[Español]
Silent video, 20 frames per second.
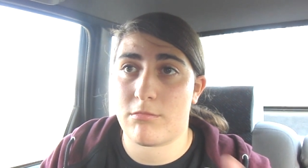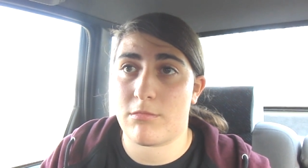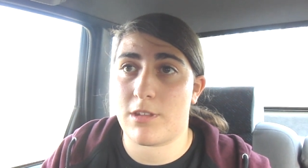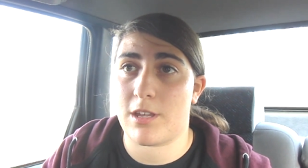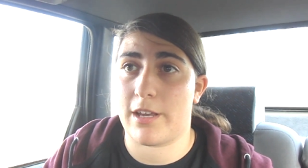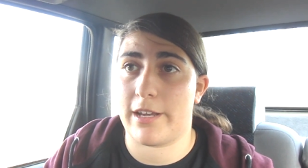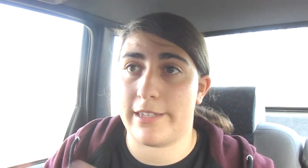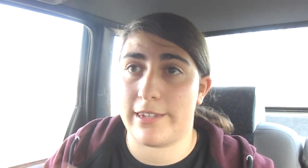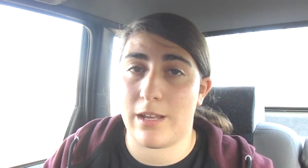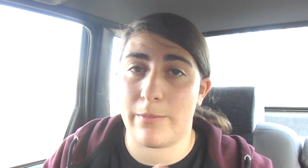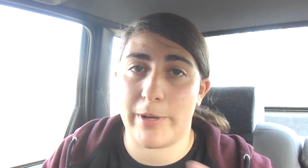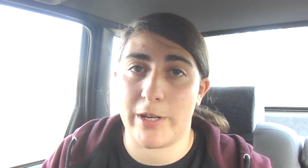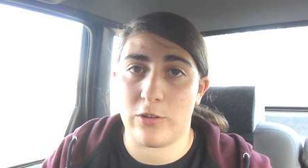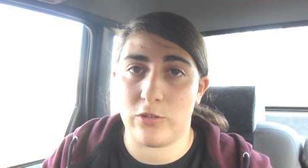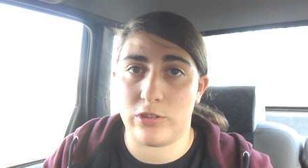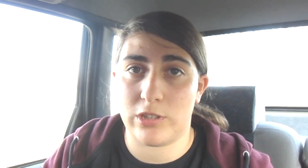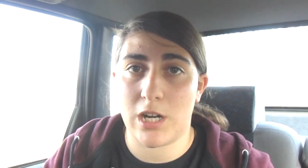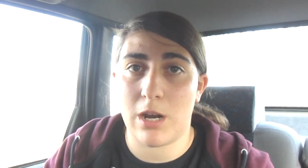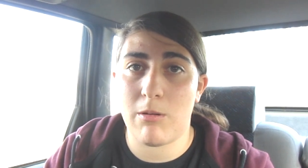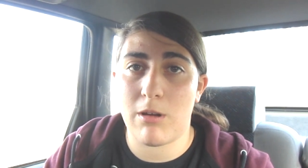qué tal me
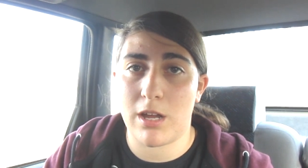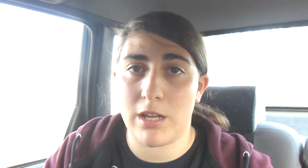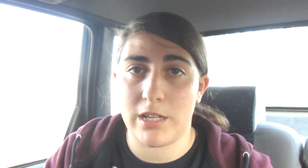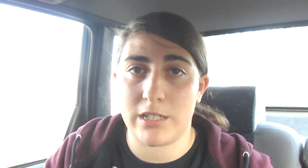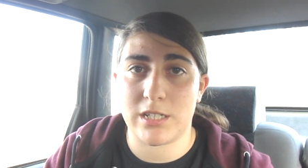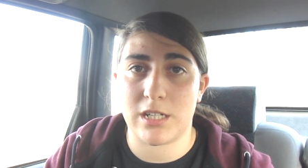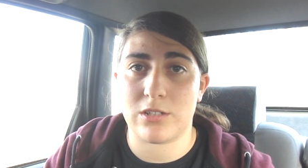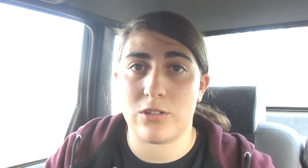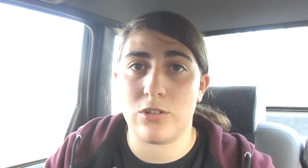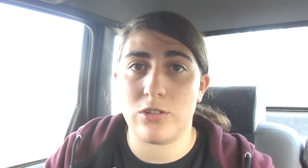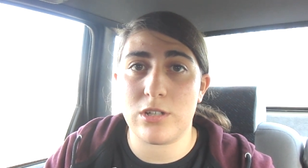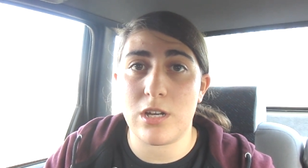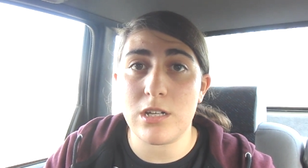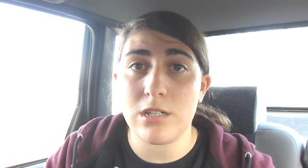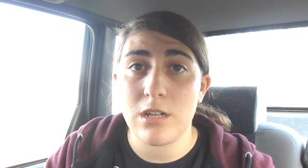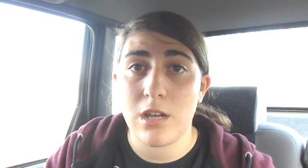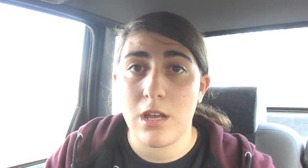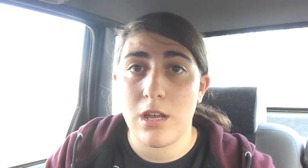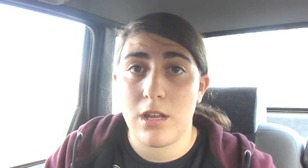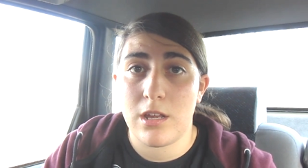encontraba y esas cosas.
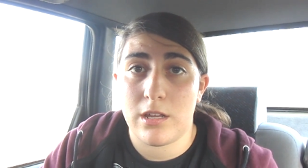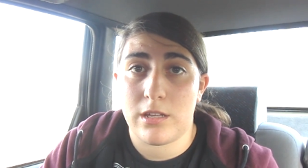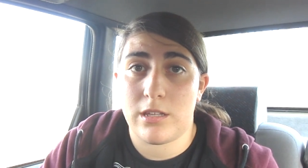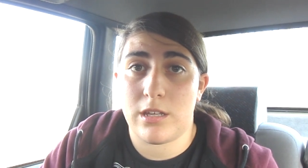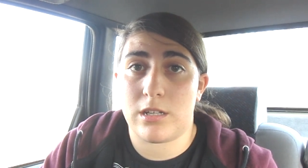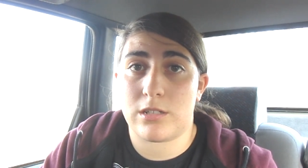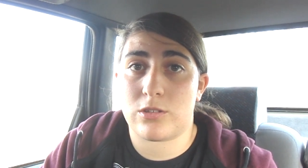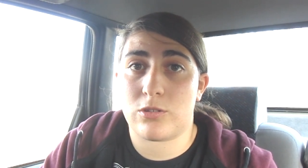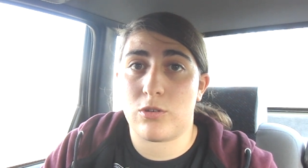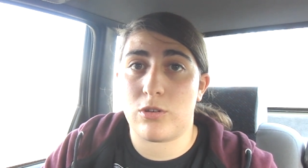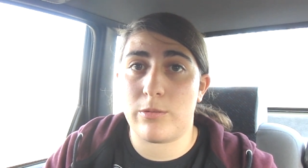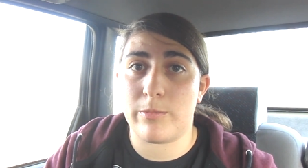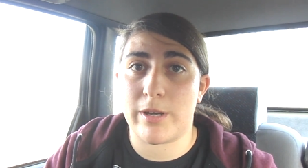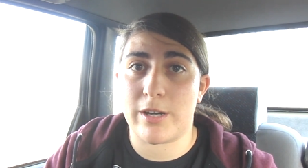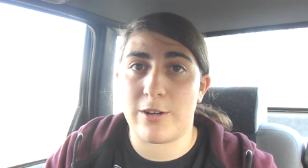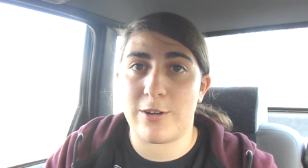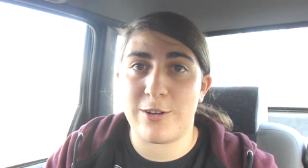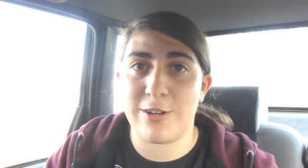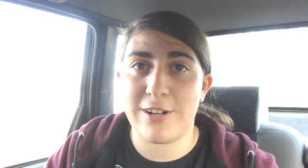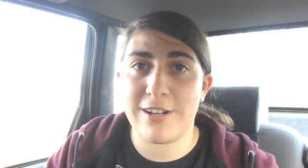Ya estoy
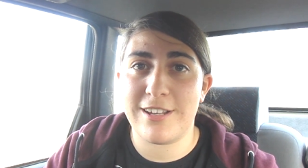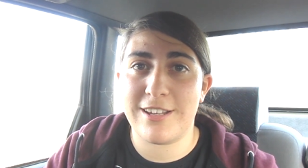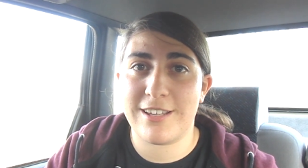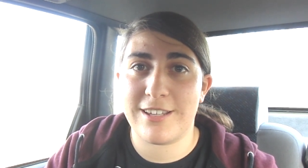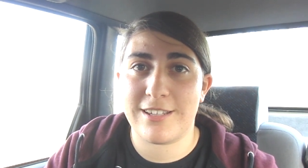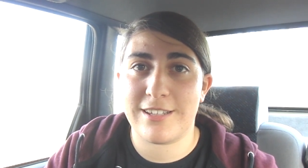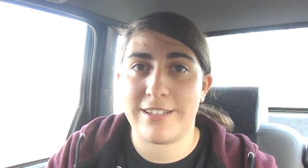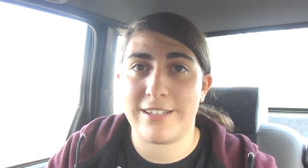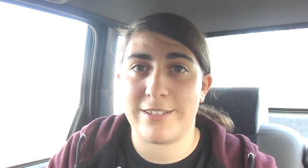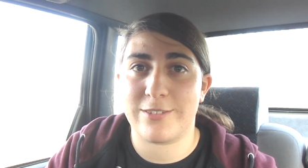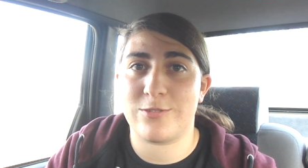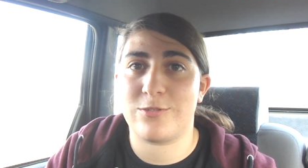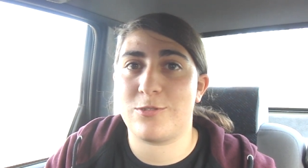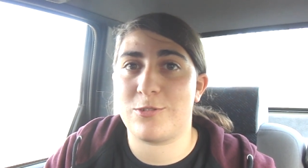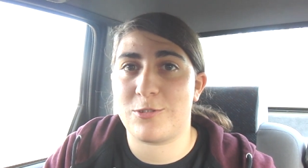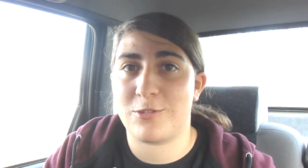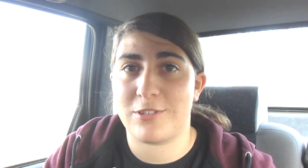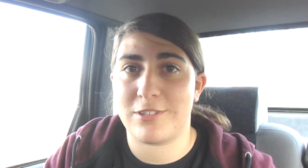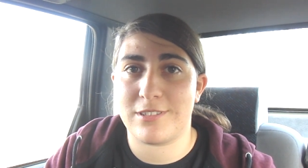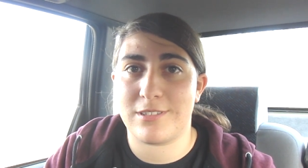mejor.
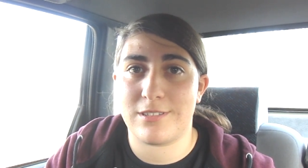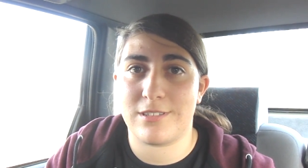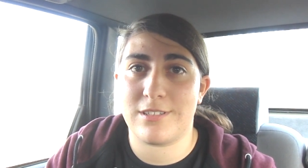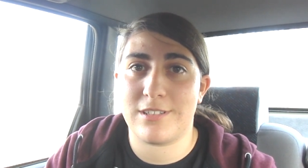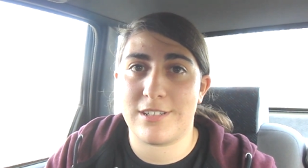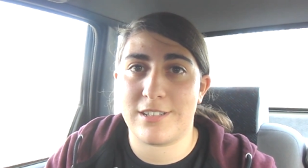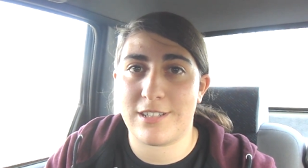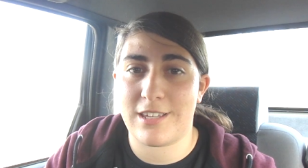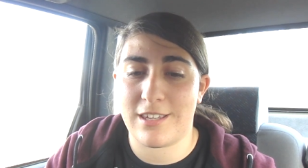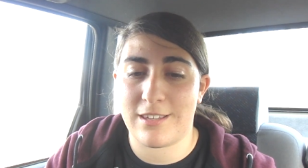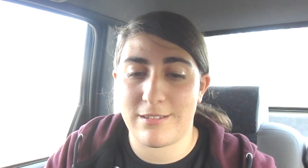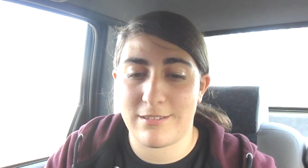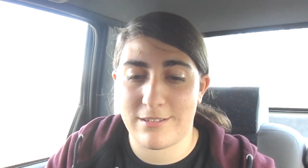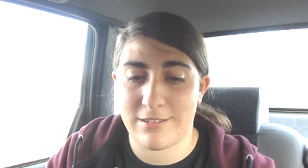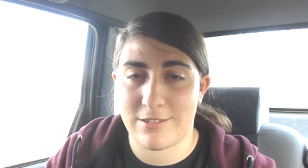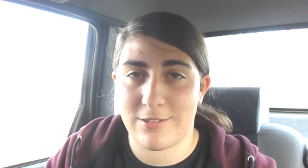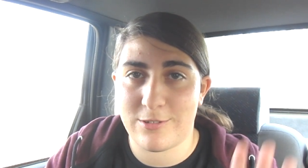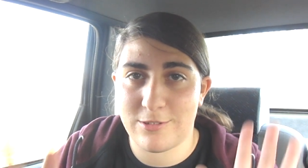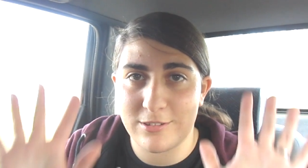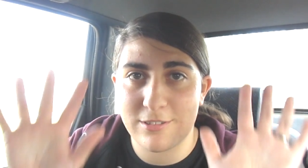Eso eh, es que
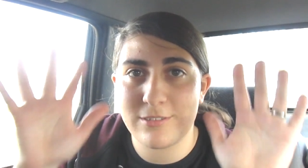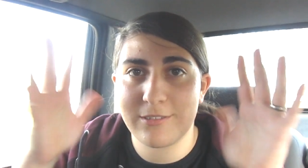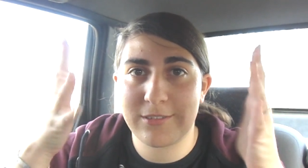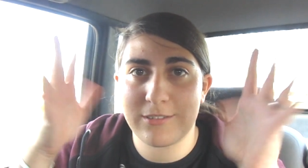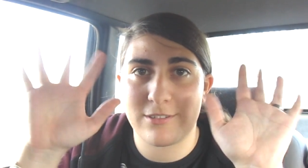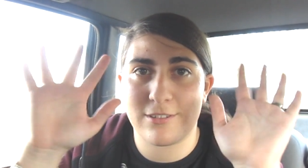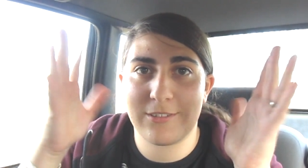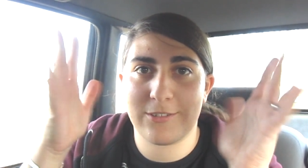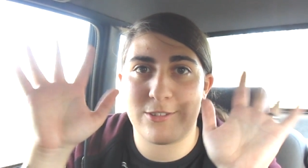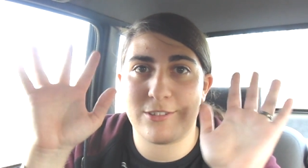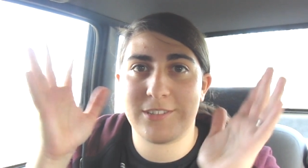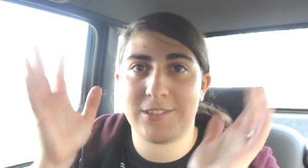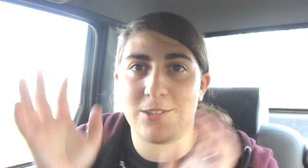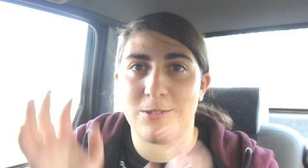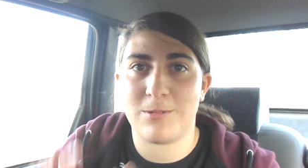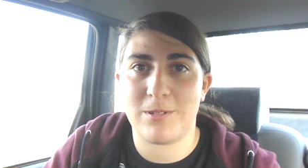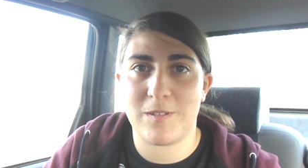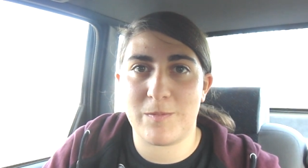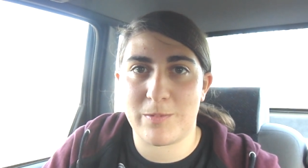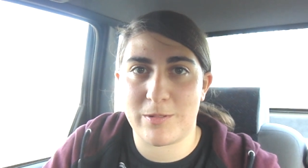no no sé si lo
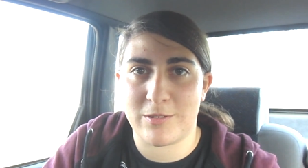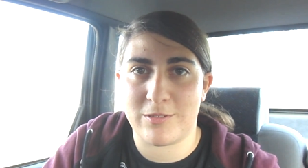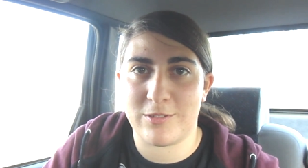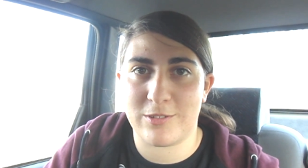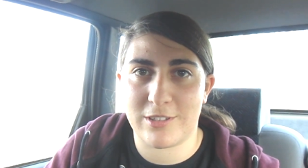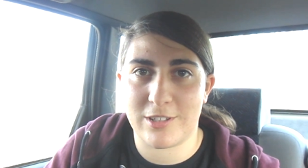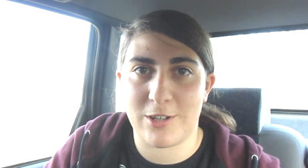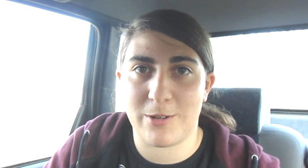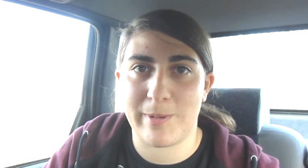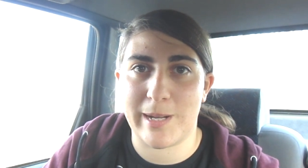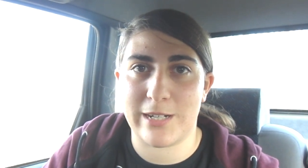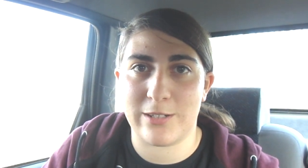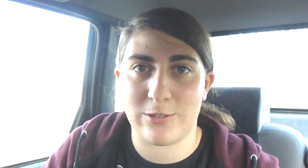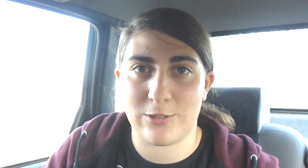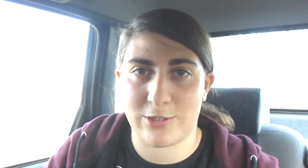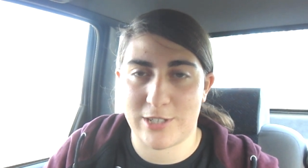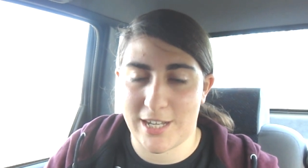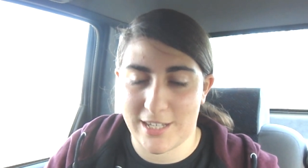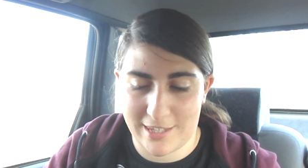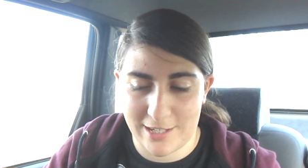veis, pero no tengo manos,
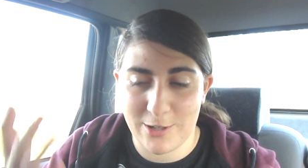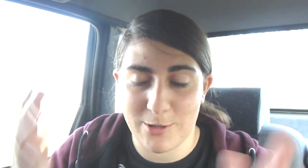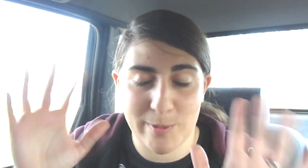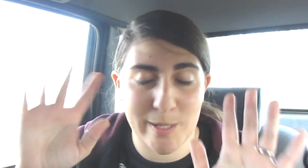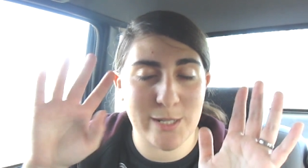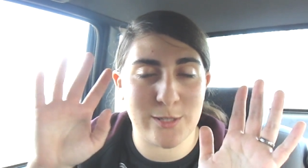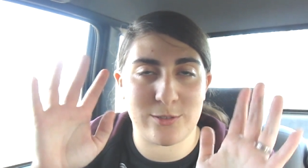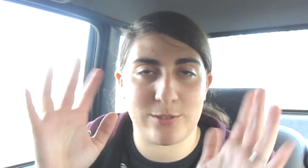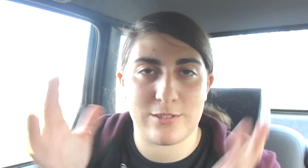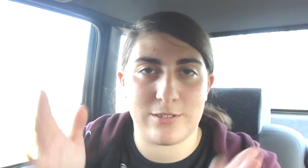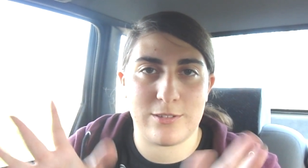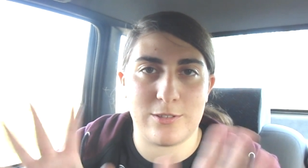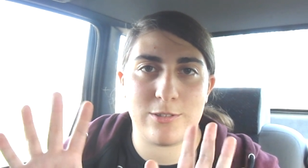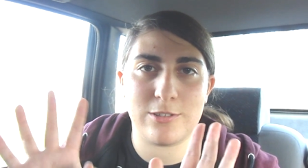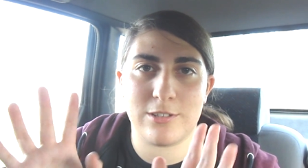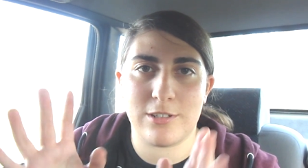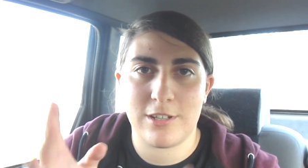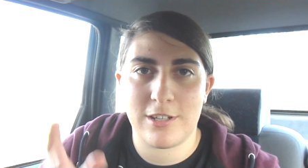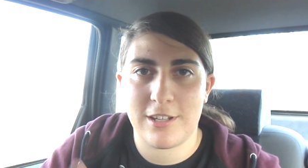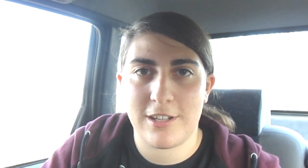o sea, tengo manos, dos.